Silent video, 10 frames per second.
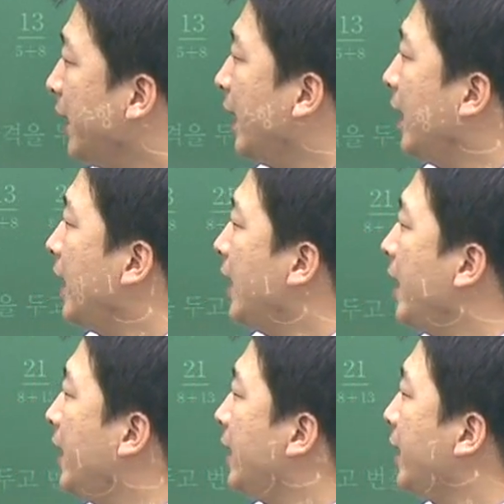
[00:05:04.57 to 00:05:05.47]

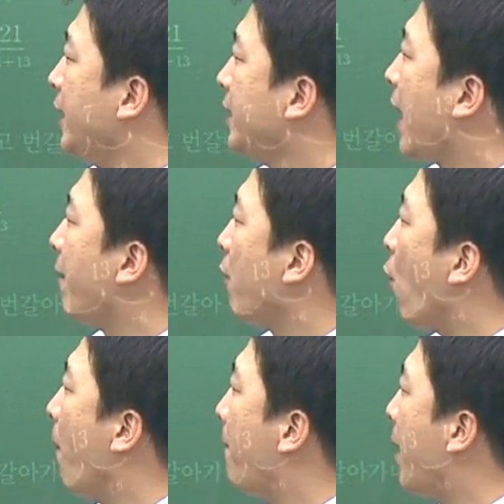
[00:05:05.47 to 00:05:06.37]
11, 2, 3,
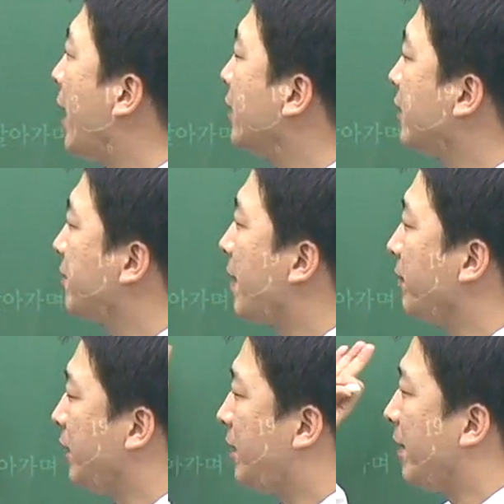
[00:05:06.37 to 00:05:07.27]
5, 8, 13,
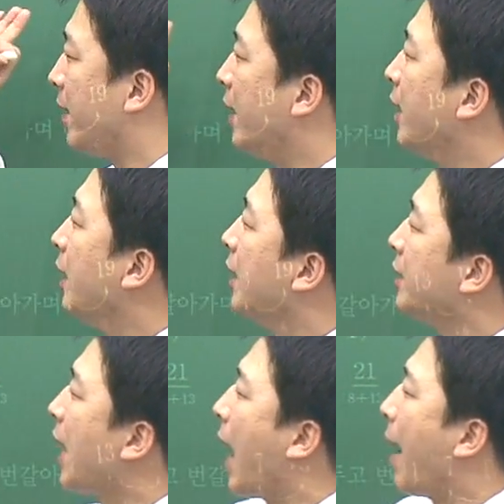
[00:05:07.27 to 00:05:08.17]
21.
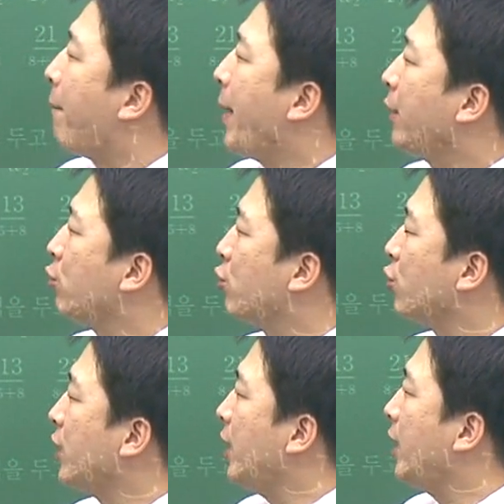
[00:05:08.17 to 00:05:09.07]
자, 앞에 두
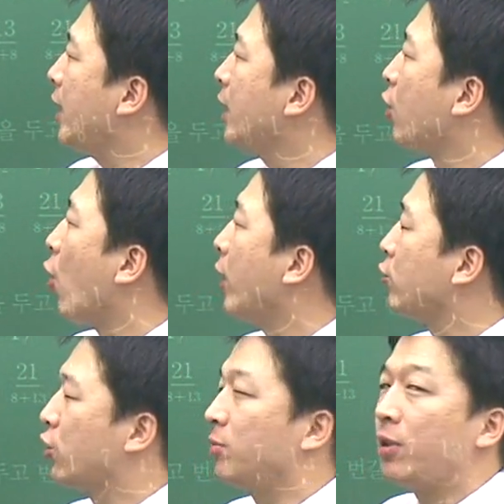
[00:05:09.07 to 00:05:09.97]
수 1, 2를 더해
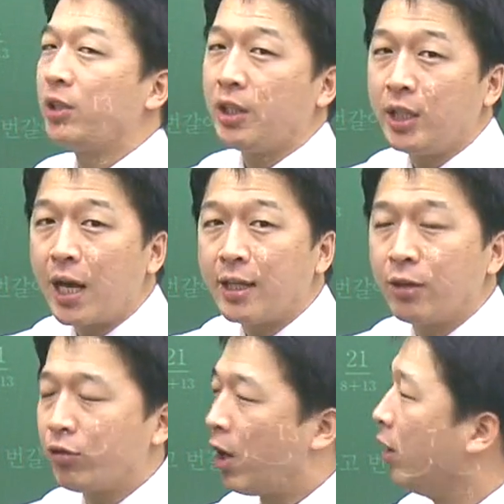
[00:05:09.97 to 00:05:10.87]
주시면 2가
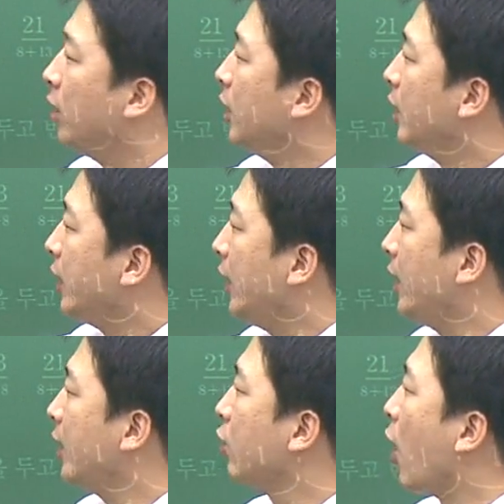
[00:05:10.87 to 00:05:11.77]
되고요. 1,
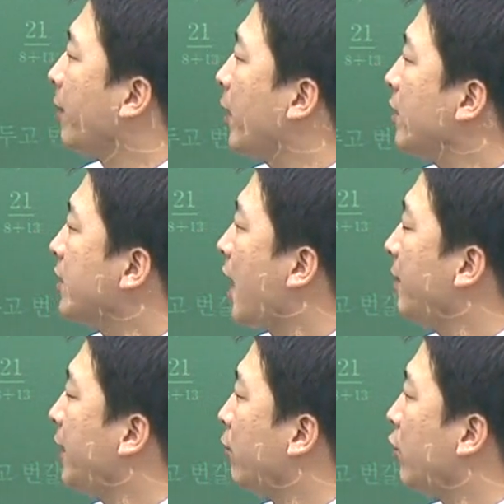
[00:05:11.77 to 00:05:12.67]
2를 더하면
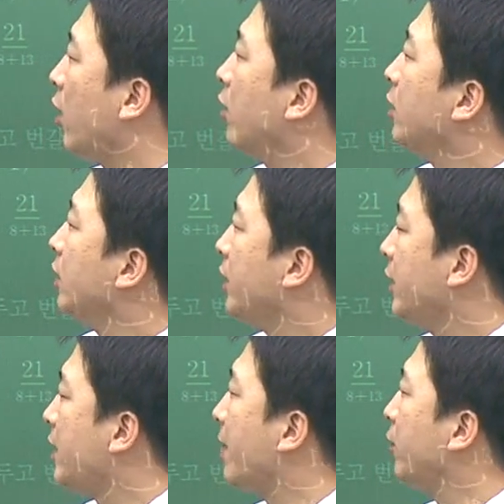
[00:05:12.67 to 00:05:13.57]
3이 되고요.
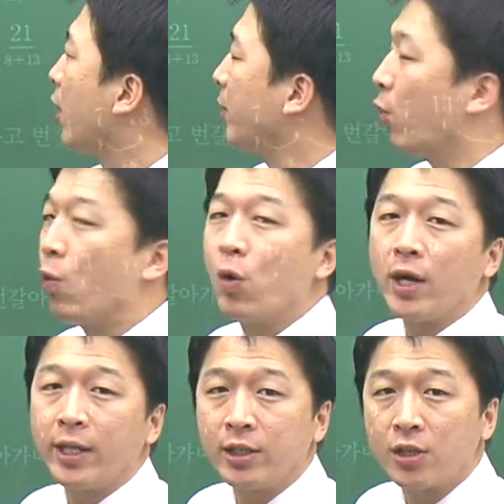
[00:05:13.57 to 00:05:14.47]
2, 3을 더하면
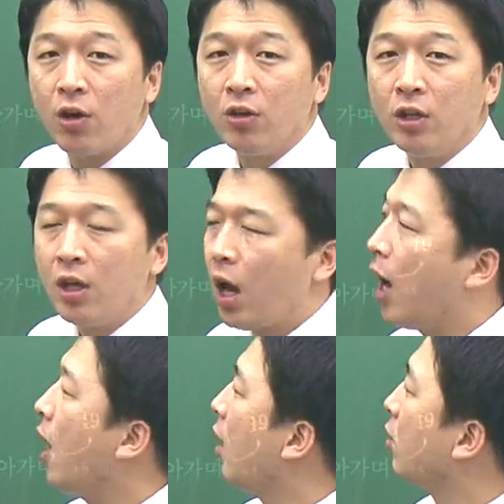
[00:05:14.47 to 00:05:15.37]
5가 되겠죠.
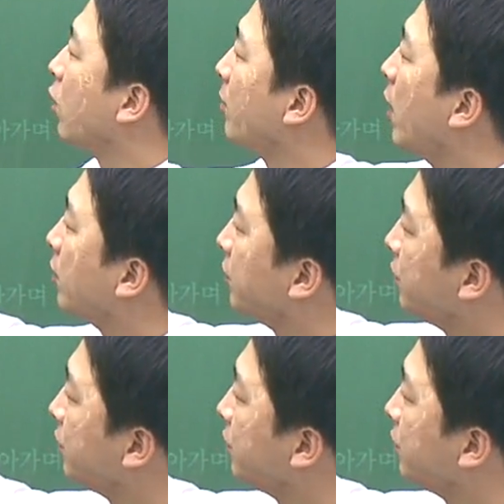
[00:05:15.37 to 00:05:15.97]
아, 그러면